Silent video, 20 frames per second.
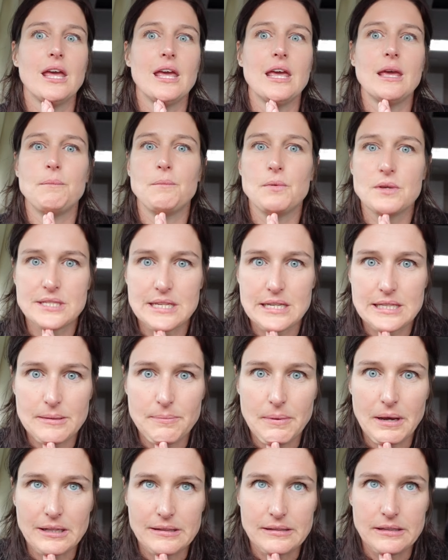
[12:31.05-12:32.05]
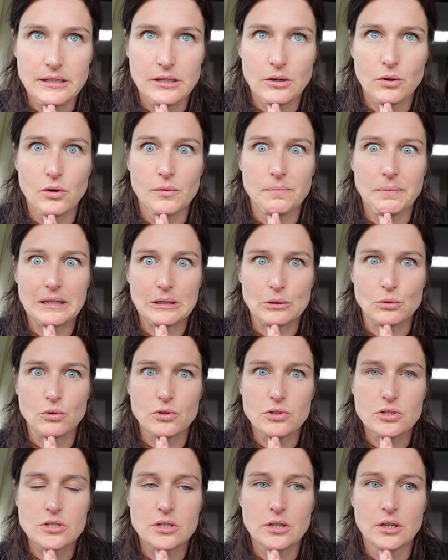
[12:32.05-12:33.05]
Et puis, c'était parti au pas de
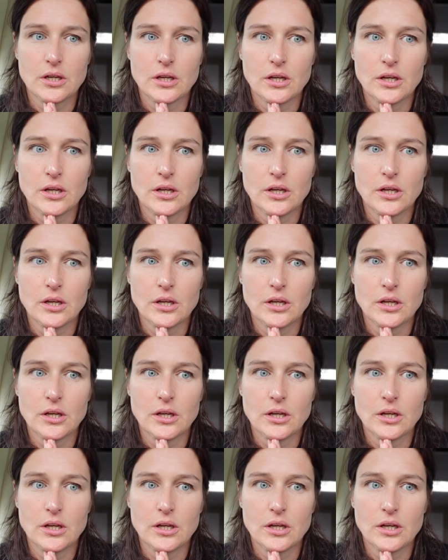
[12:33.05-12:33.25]
course.